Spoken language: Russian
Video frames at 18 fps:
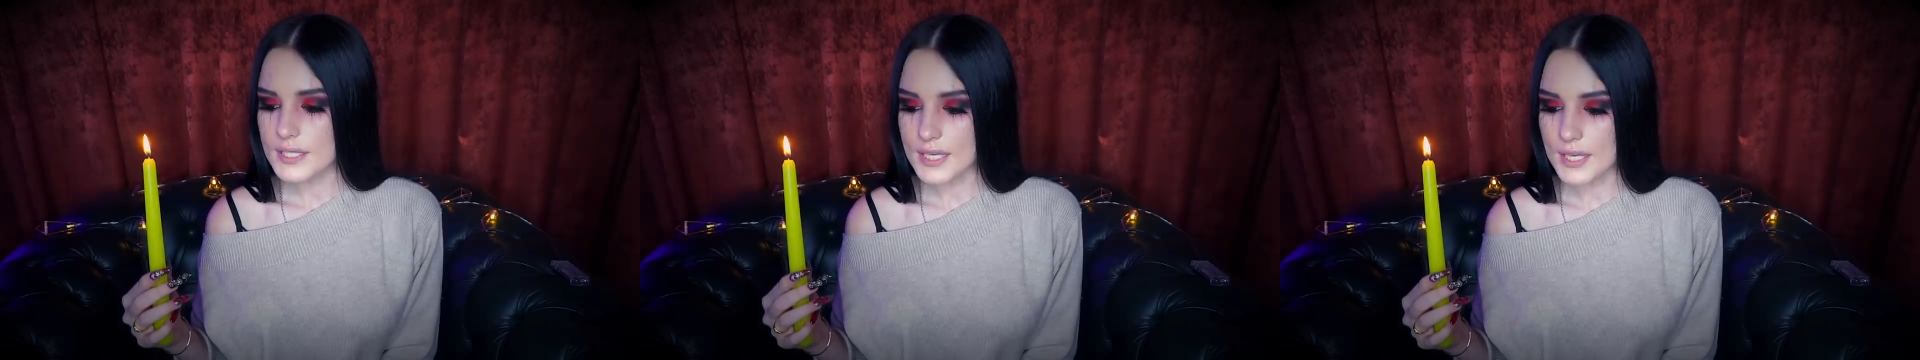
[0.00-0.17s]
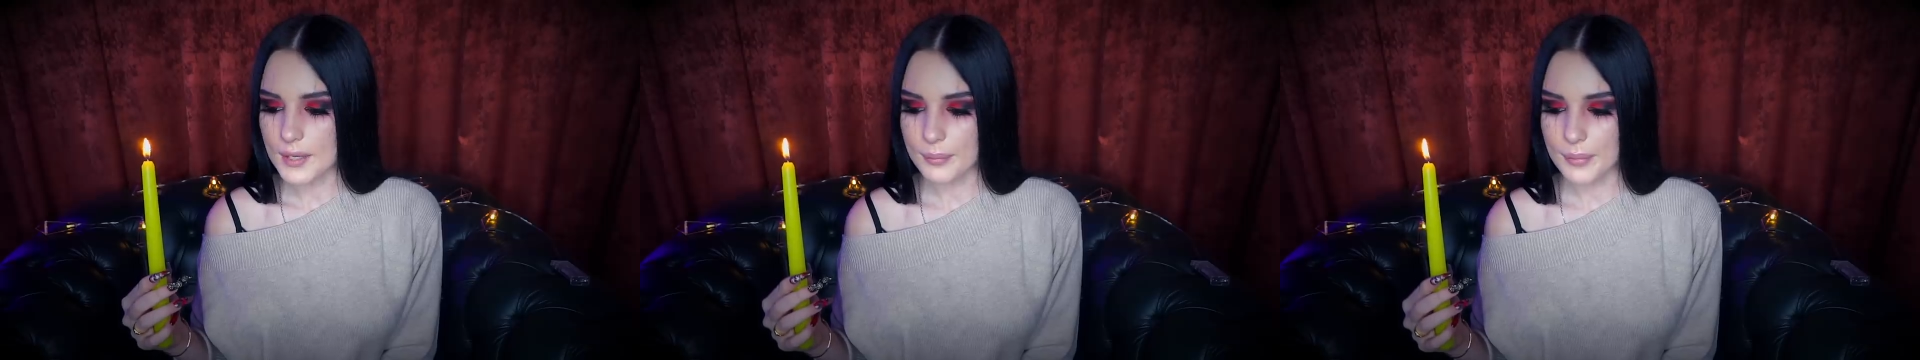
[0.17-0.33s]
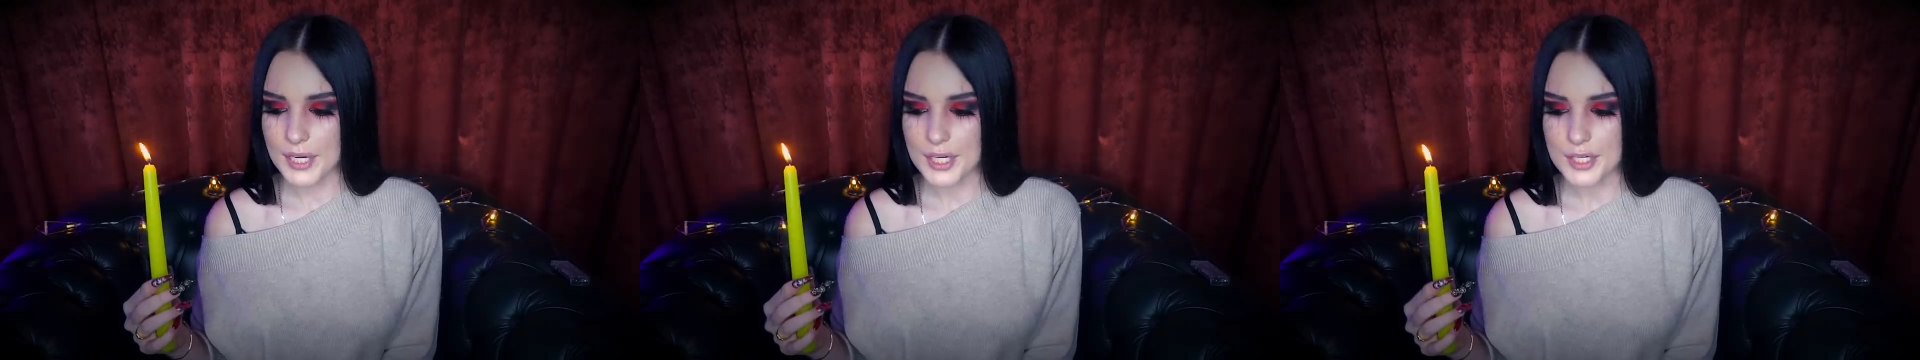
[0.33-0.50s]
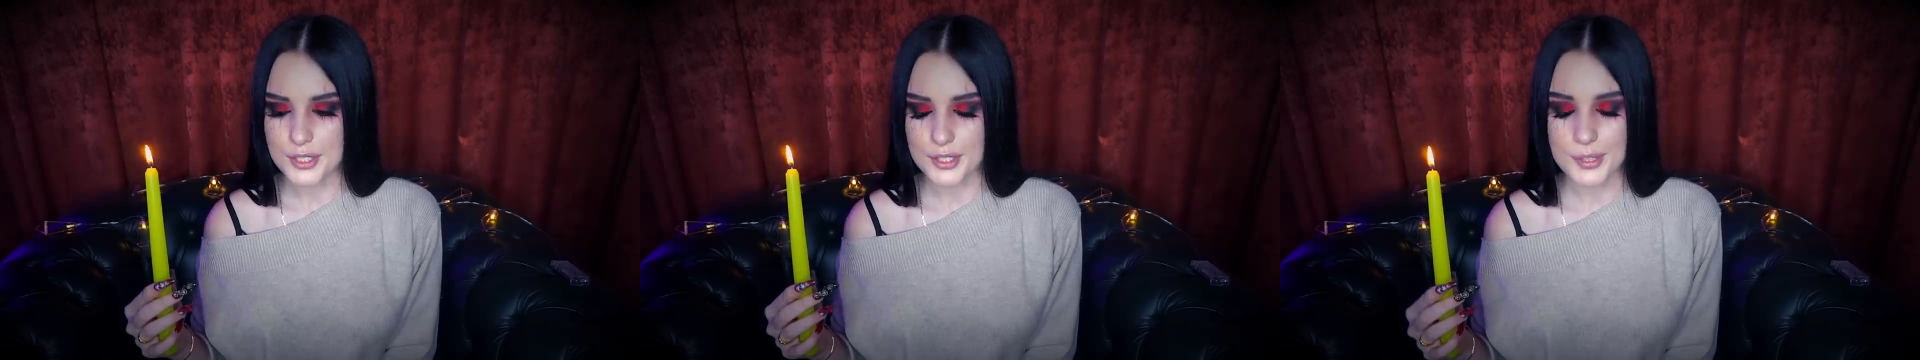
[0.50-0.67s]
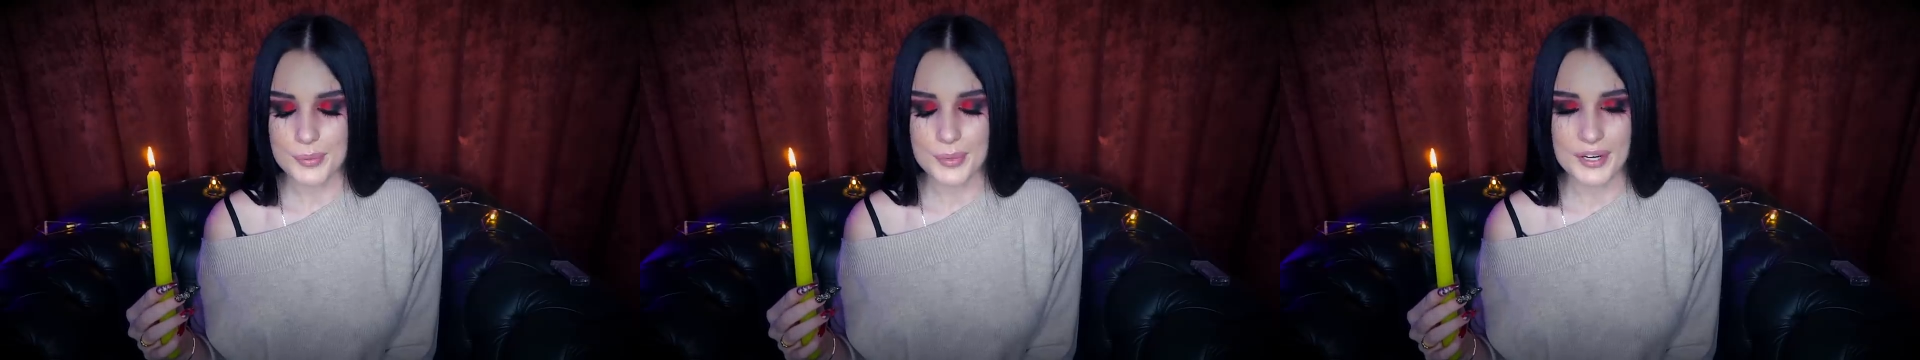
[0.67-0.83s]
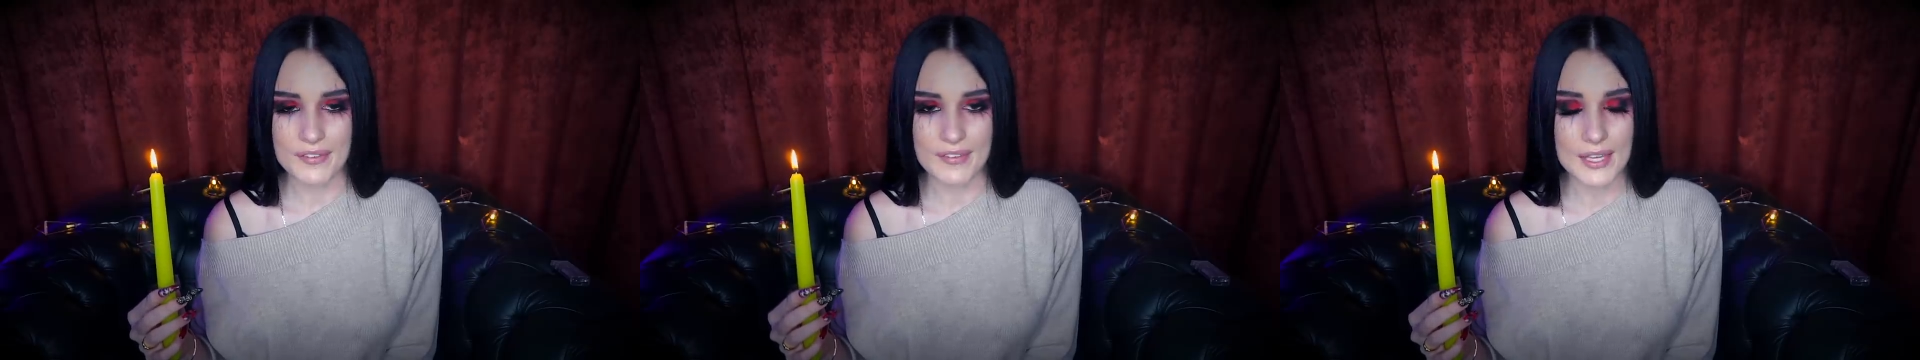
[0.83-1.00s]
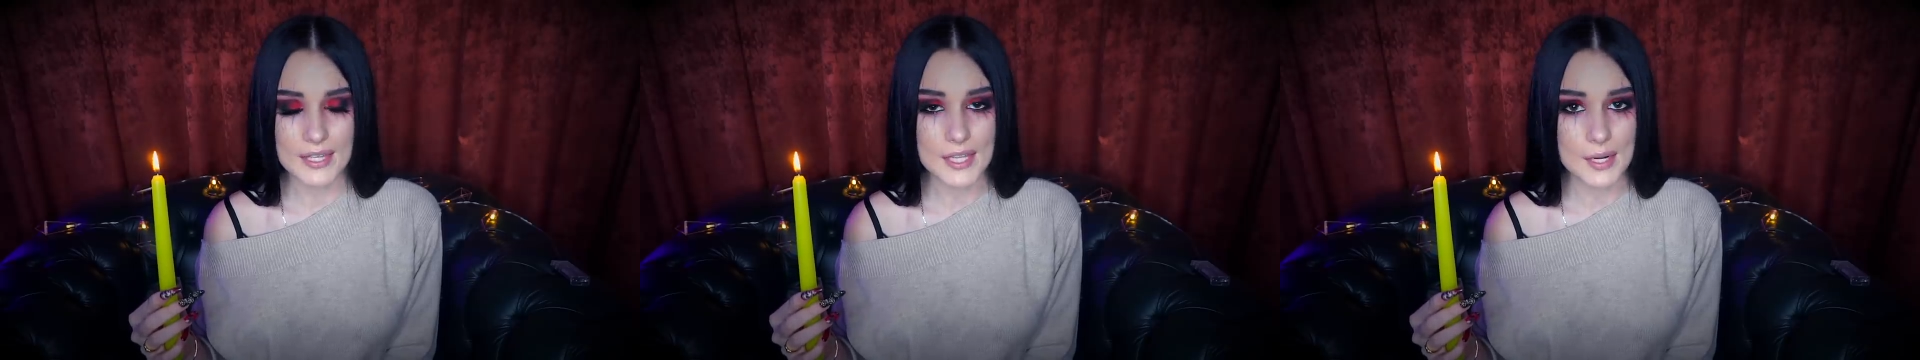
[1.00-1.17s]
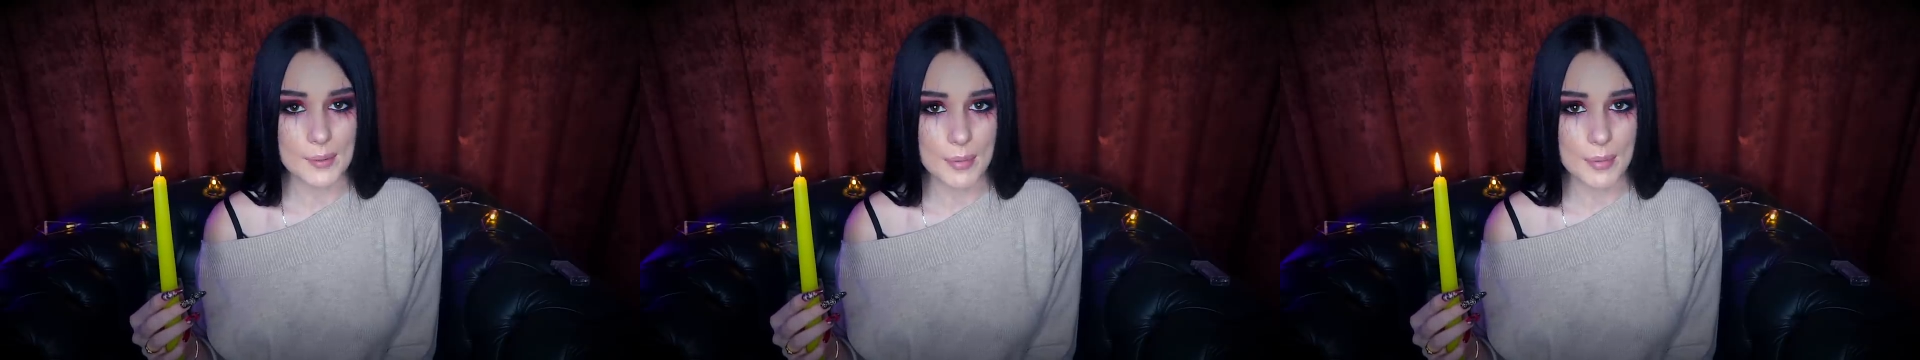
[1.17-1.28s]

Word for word: Всем большой привет,